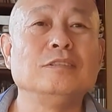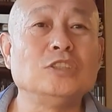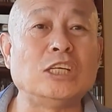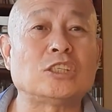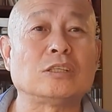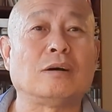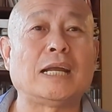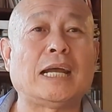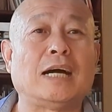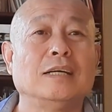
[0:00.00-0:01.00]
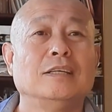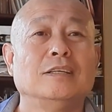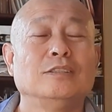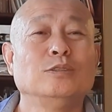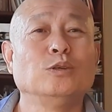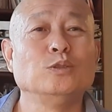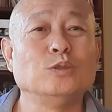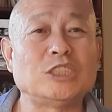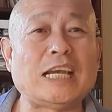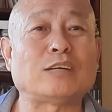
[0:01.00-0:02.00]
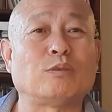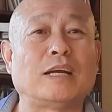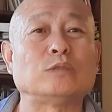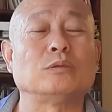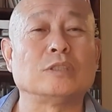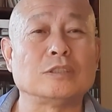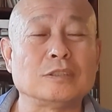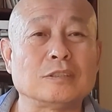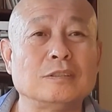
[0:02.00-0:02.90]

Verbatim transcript: 认识到了呀，又又献出来，就是